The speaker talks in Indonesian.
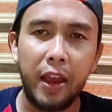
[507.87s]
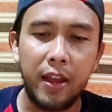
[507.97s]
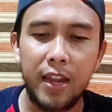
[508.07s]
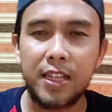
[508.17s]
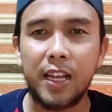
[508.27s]

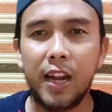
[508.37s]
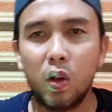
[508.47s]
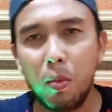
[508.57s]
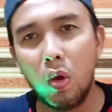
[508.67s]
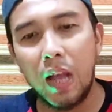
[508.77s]
ya nah
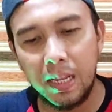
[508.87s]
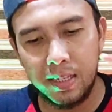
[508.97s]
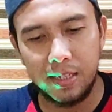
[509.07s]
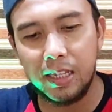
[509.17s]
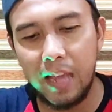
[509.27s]
sekarang aku mau
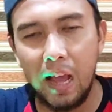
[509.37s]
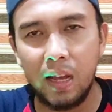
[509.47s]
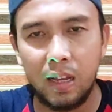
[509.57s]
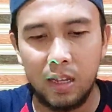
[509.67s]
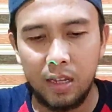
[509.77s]
gas
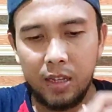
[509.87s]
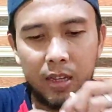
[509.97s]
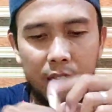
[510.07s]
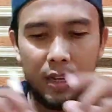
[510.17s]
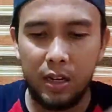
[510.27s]
yang
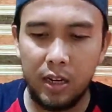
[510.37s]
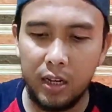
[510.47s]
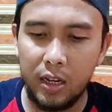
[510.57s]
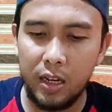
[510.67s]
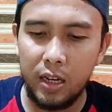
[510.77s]

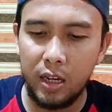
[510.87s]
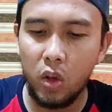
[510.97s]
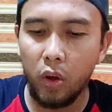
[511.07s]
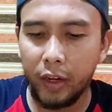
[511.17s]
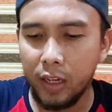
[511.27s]
uh,
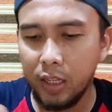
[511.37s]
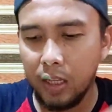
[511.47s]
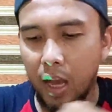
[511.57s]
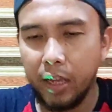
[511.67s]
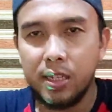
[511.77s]
goreng
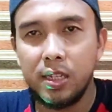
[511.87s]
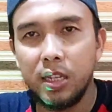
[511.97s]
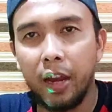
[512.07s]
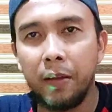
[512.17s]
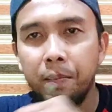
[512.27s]
nih guys
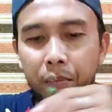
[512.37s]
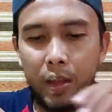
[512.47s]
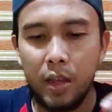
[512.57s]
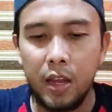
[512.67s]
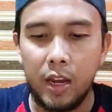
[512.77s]
ya
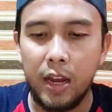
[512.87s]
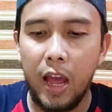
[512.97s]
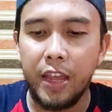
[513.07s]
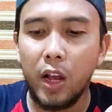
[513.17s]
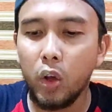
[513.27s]

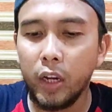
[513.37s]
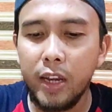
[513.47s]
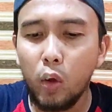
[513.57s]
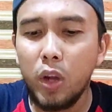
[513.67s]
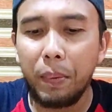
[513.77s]
nah yang
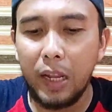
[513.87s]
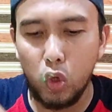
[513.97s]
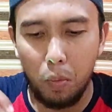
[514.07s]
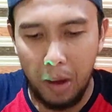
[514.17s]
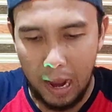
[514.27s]
goreng ini aku udah pernah
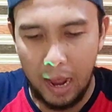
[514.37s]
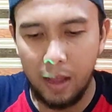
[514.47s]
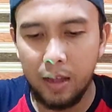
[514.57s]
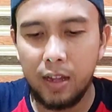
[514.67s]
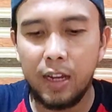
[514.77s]
coba
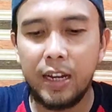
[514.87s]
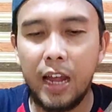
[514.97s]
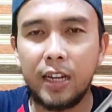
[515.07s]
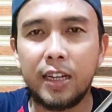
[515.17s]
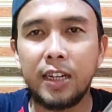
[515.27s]

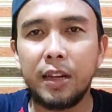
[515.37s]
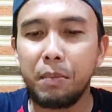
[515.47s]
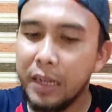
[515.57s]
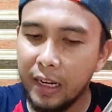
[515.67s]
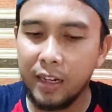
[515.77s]
dan
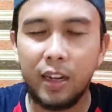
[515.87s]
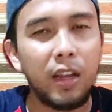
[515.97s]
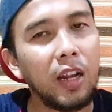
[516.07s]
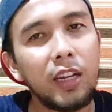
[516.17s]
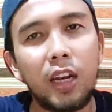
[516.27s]
bener
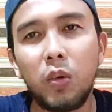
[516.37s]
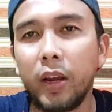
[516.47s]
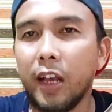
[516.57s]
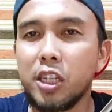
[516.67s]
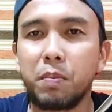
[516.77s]
di
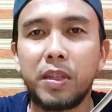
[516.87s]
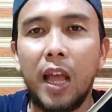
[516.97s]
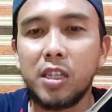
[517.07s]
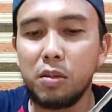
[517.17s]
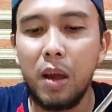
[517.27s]
luar
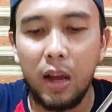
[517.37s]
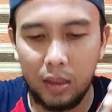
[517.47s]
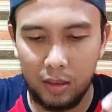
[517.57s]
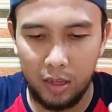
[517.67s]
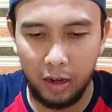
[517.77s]
ekspektasi
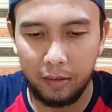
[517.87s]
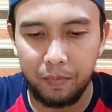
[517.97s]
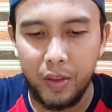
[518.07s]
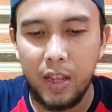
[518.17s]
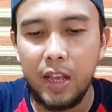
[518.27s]
banget ya
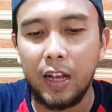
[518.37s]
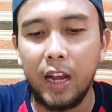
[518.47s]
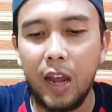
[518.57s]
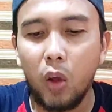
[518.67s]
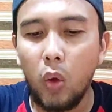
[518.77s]

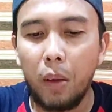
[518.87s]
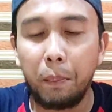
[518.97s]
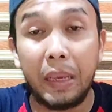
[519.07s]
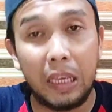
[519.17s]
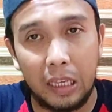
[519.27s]
karena aku
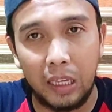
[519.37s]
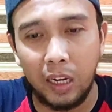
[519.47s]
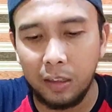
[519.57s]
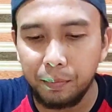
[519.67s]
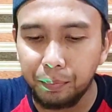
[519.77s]
pikir